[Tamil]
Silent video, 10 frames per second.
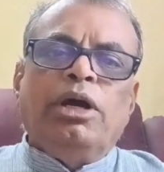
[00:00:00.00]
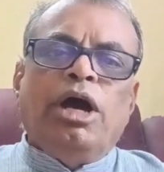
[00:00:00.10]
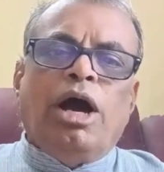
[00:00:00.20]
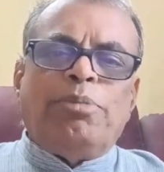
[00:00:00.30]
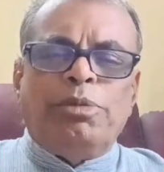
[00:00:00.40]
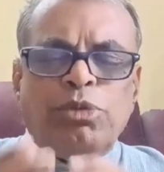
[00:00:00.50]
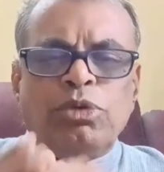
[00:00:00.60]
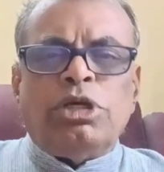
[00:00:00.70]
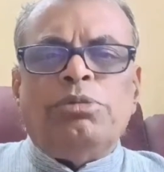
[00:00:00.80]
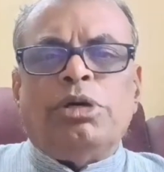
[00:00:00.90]
அப்புறம்
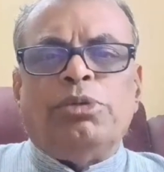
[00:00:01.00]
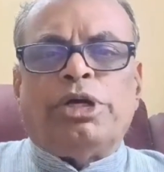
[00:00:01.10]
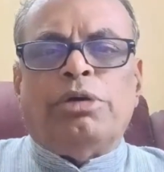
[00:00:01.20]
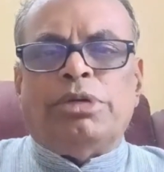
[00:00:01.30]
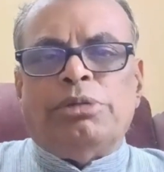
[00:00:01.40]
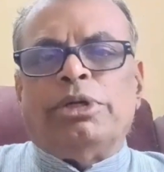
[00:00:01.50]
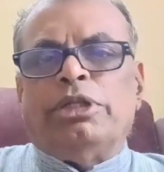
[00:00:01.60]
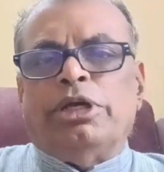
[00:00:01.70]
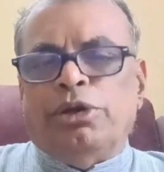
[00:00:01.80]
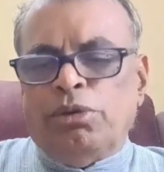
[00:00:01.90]
மூன்றாவது மிக முக்கியமாக நமக்கு
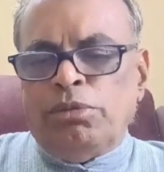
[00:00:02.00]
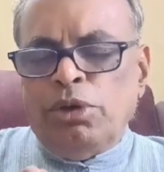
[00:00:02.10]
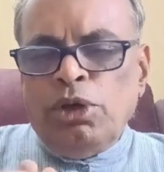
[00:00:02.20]
தெரியும்